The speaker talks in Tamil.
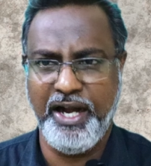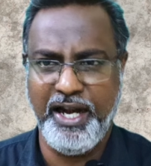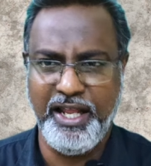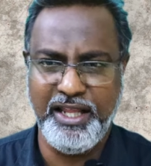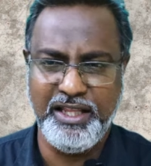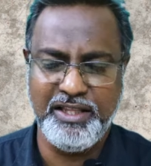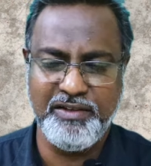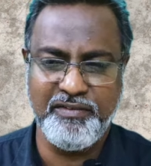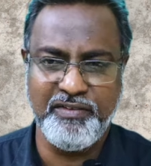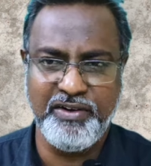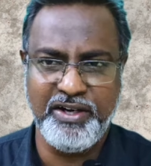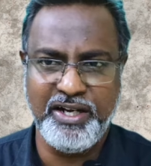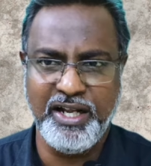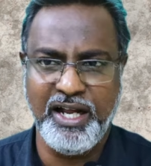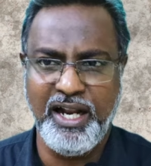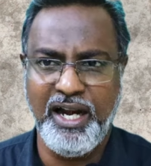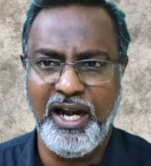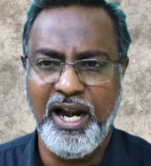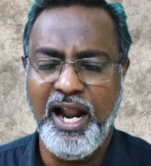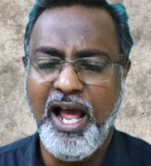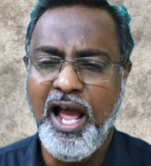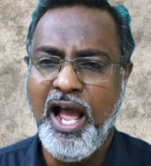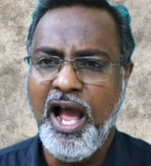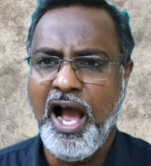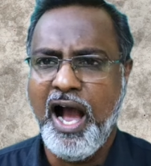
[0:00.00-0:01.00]
நினைத்து விட்டால்
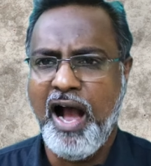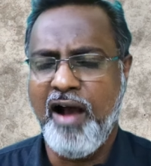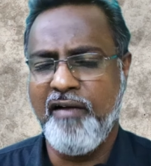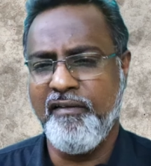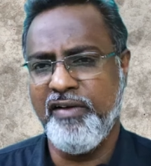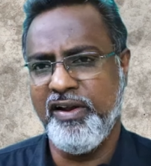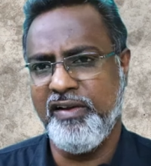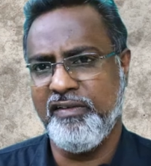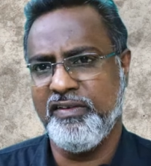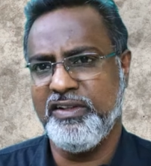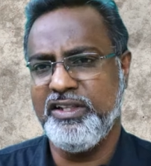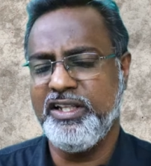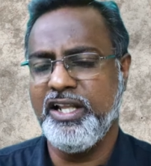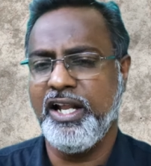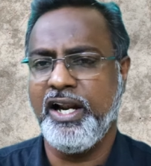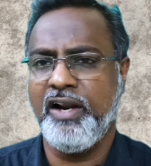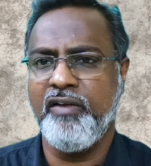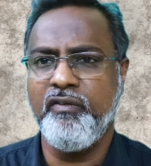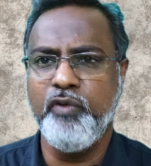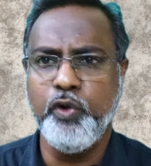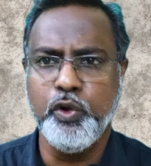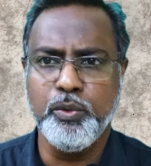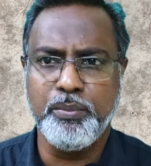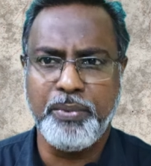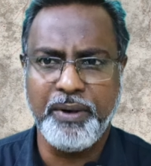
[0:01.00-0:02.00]
அவரை வந்து
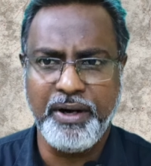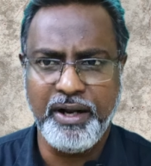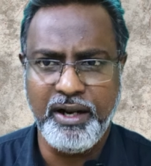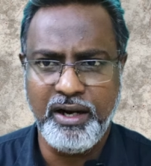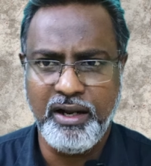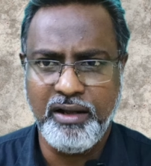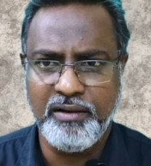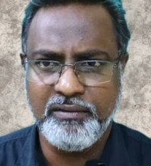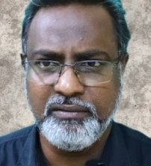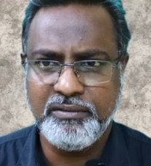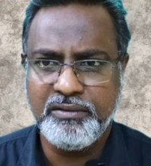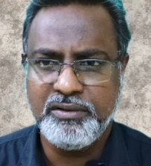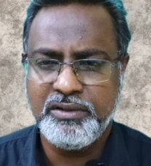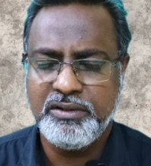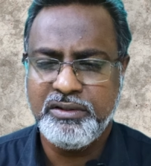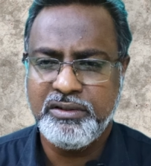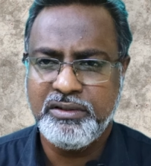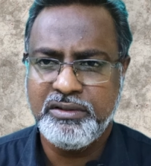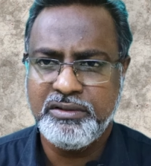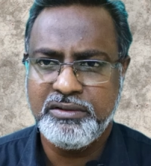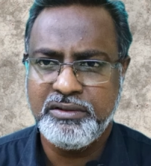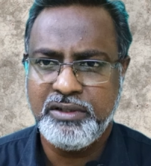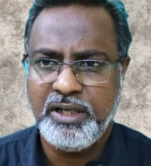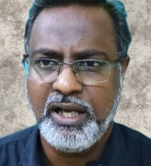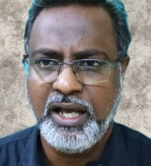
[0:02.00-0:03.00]
ரிவ்யூ பண்ணலாம்
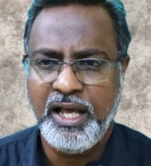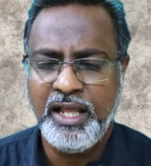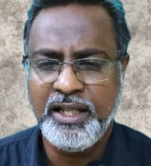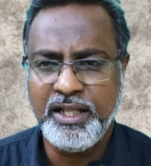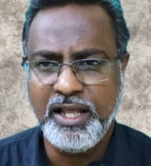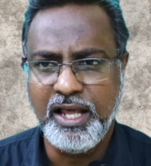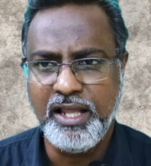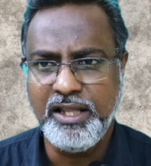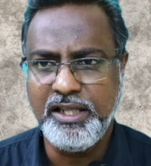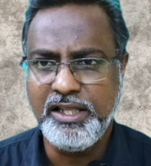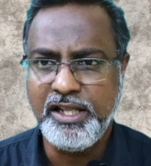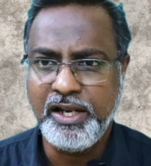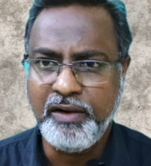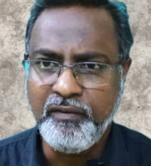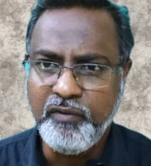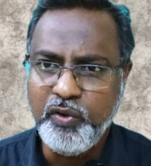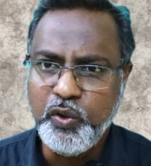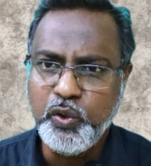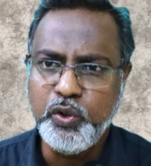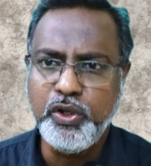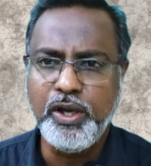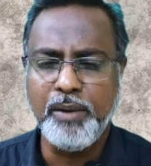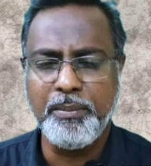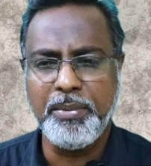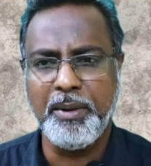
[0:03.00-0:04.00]
அதாவது
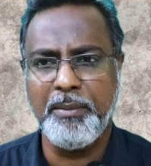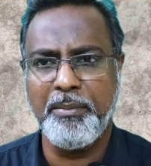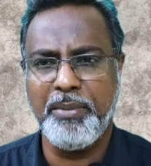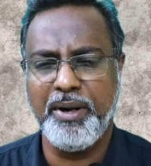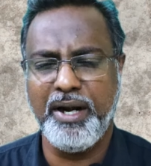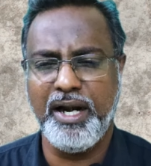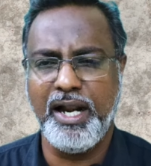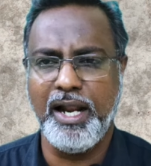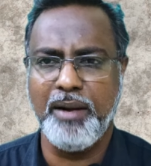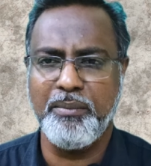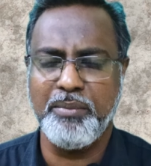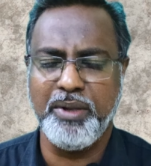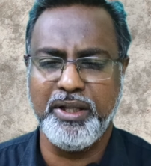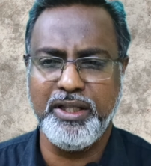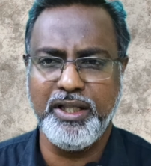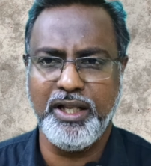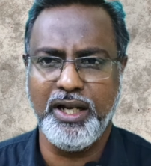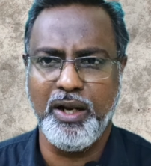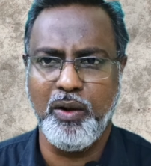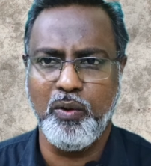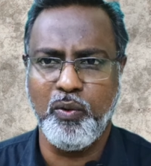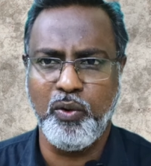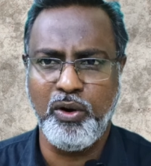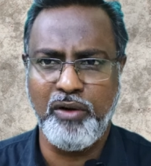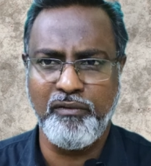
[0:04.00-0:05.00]
ரிவ்யூ எப்போ பண்ணலான்னு
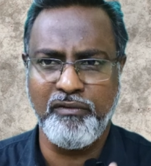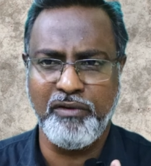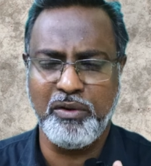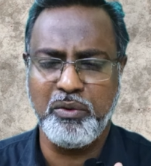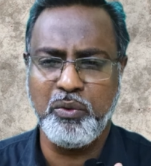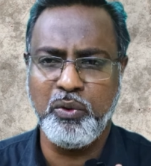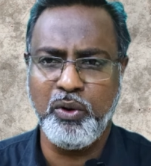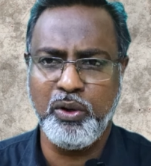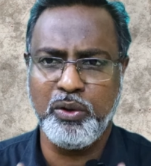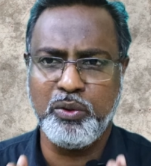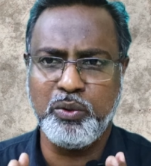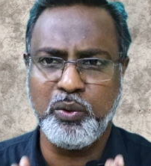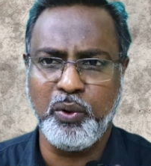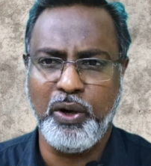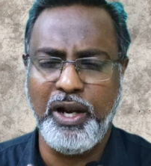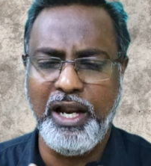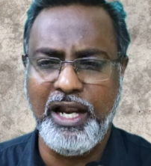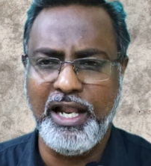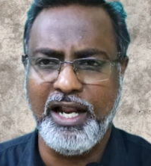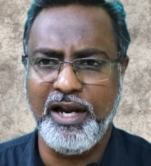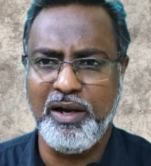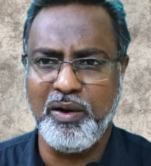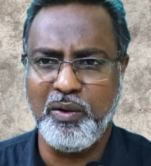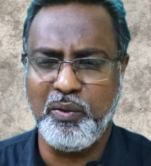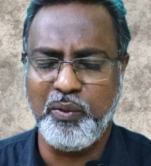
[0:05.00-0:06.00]
பார்த்தீங்கன்னா ஒரு ஒரு
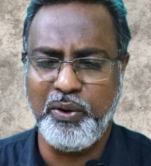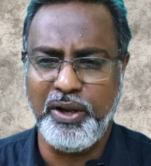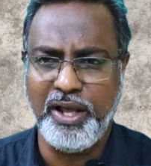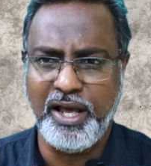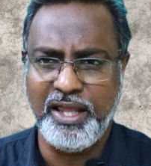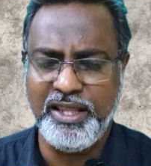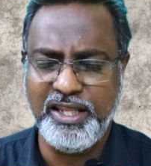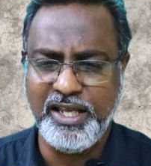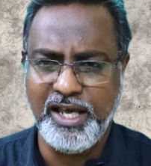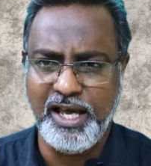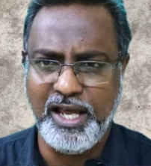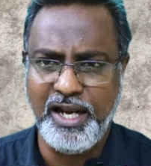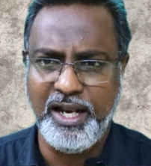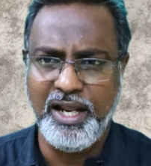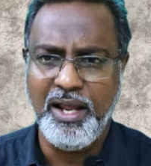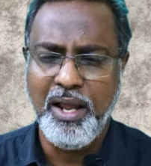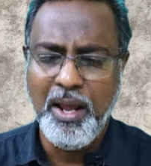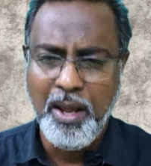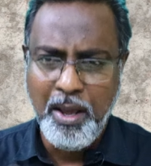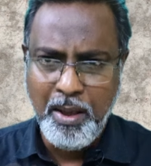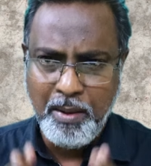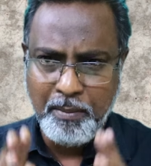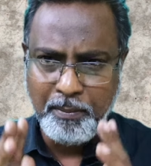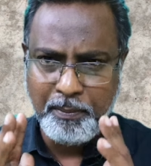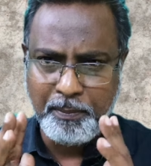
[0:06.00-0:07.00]
துறையில் இருக்கக்கூடிய அதிகாரி
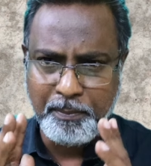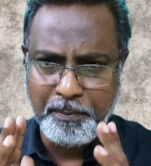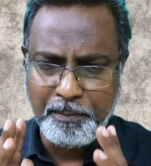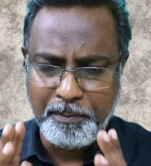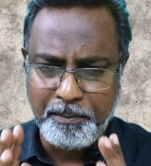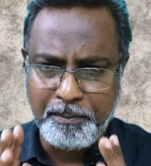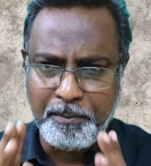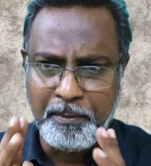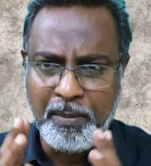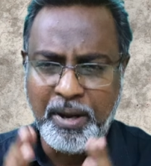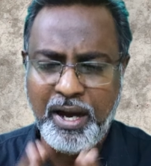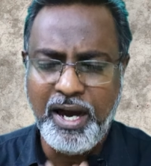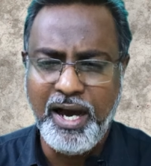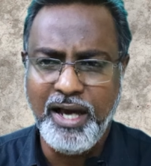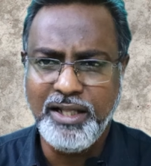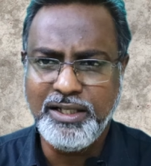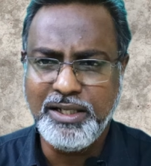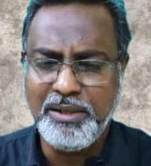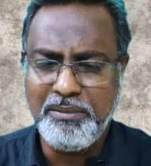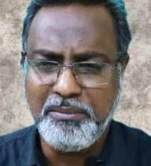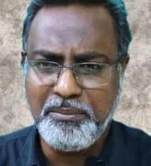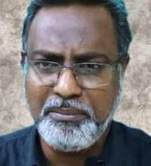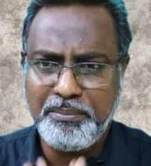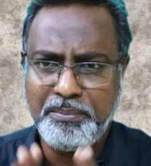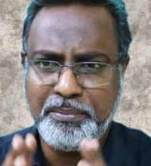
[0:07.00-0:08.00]

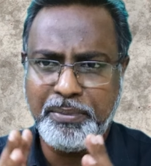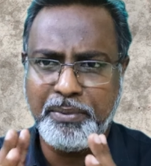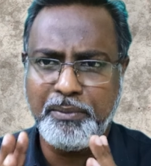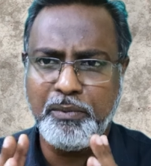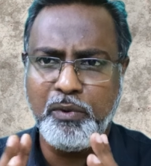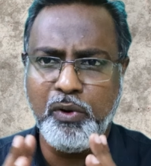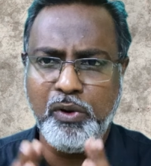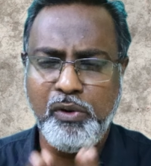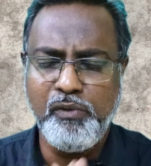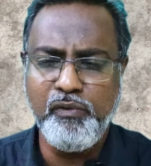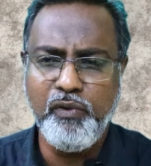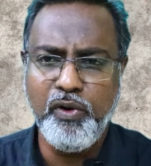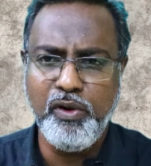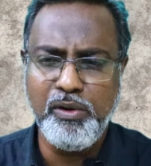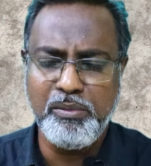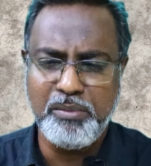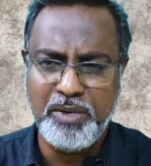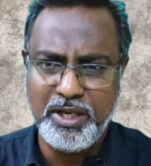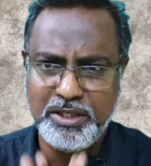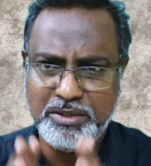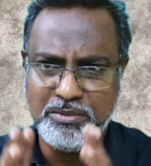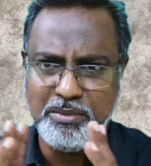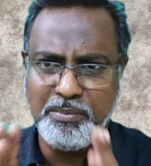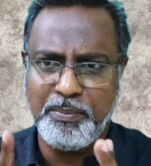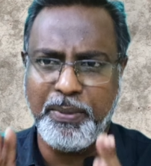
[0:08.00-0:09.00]
மாதம் ஒரு ஒரு
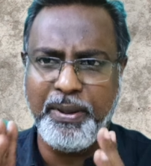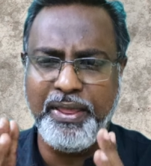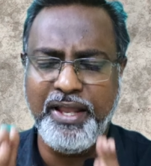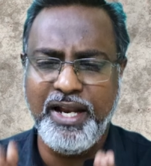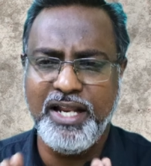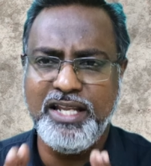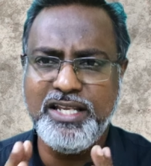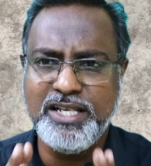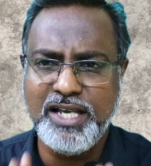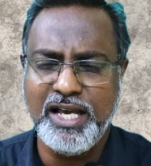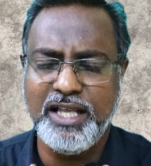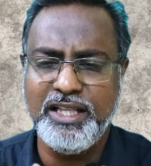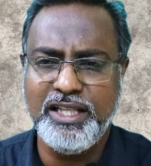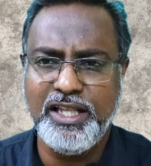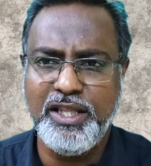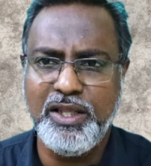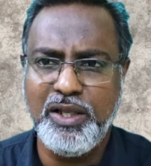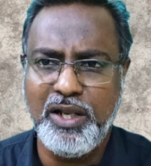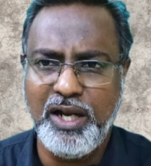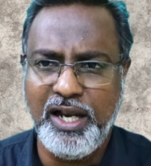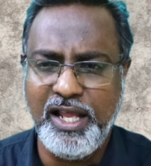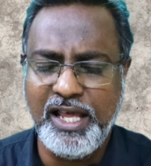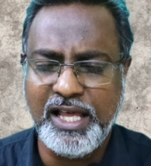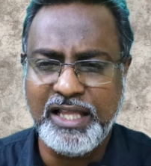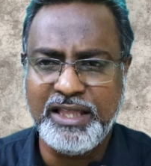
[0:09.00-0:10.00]
மாதமும் பதினஞ்சாம்
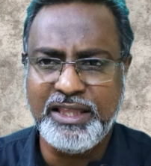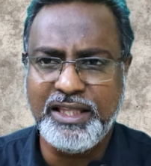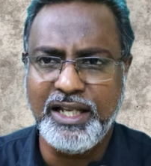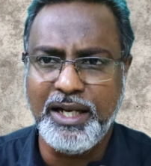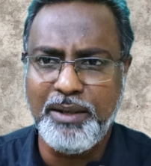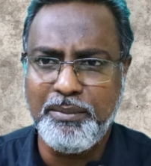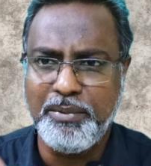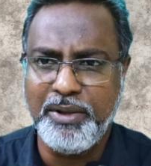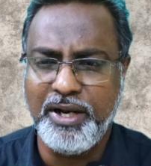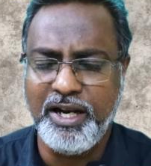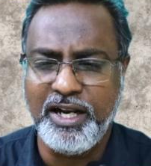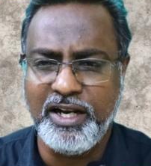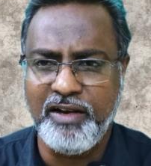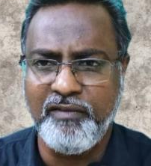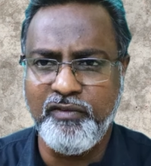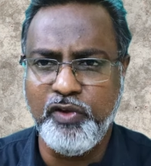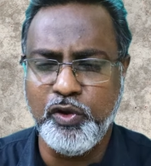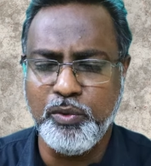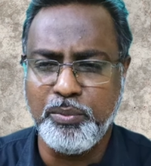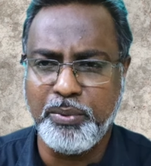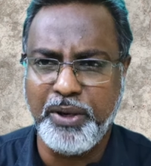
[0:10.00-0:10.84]
தேதிக்குள்ளே எத்தனை பேரை ரிவ்யூ